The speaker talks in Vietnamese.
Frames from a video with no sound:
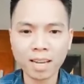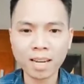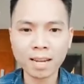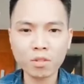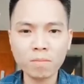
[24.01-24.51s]

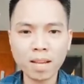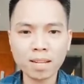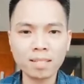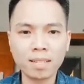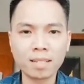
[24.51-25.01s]
Anh em chúng
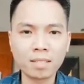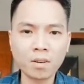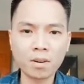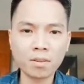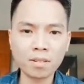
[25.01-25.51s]
ta chỉ cần
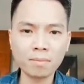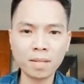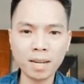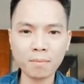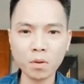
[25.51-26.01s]
có
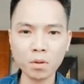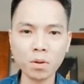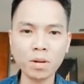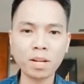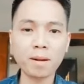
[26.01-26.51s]
15 đô
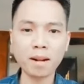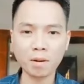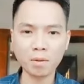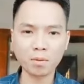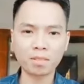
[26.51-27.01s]
thôi để bắt
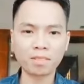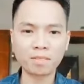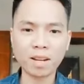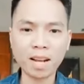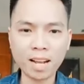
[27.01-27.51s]
đầu
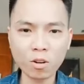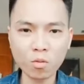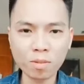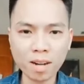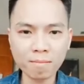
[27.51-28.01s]
và hãy
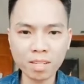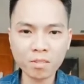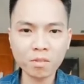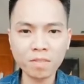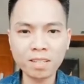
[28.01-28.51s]
cùng làm
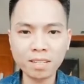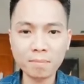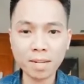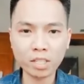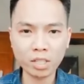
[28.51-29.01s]
giàu
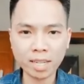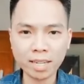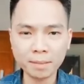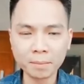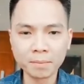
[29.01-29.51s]
với Magic Chain.